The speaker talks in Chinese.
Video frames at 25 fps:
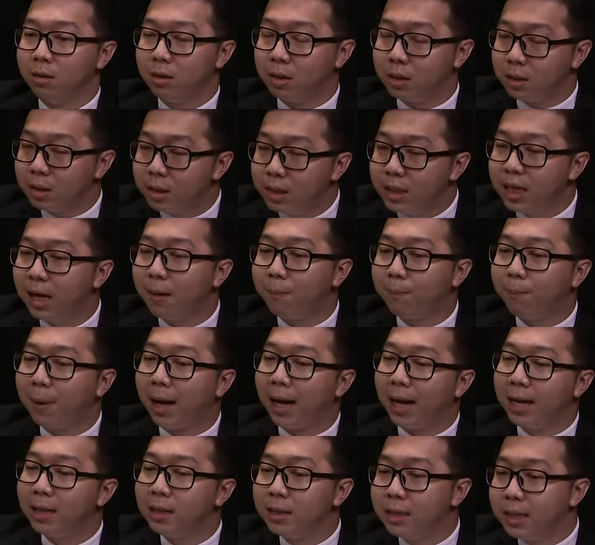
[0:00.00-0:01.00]
直接
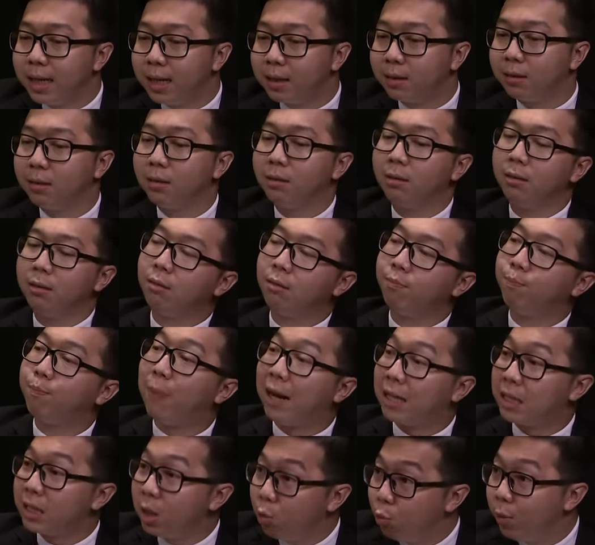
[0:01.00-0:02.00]
把案件，
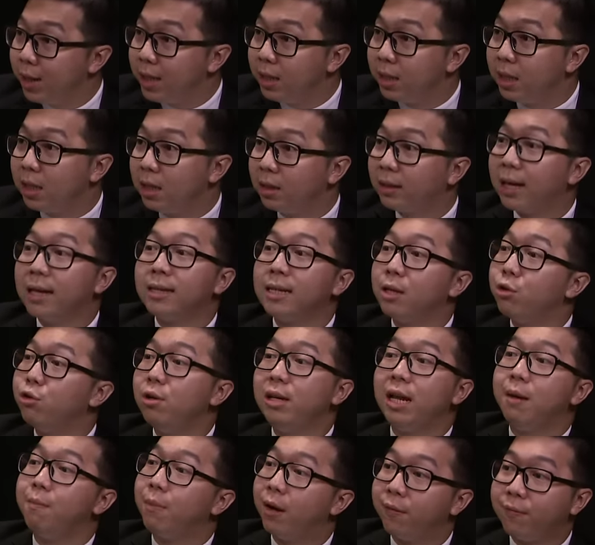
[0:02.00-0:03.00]
把这个问题带上去
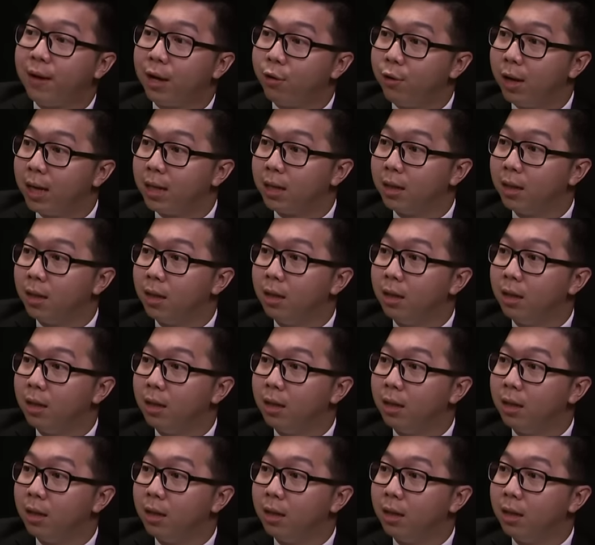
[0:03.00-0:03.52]
联邦法院。